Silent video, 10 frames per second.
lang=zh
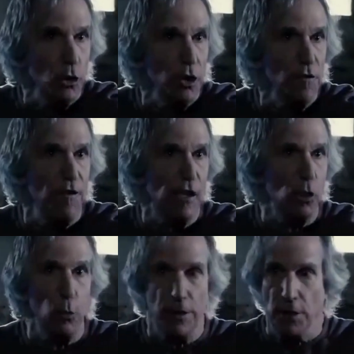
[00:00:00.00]
然后
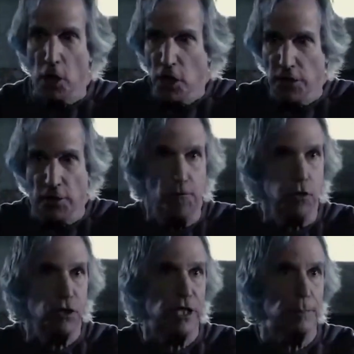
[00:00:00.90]
他拜访了
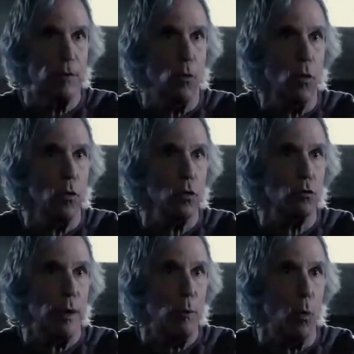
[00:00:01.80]
马蒂的家，
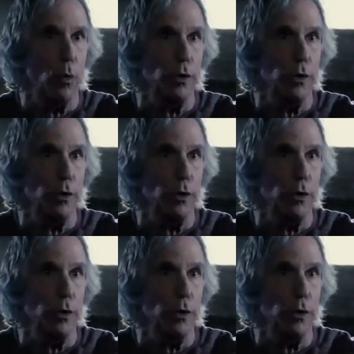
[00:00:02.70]
因为他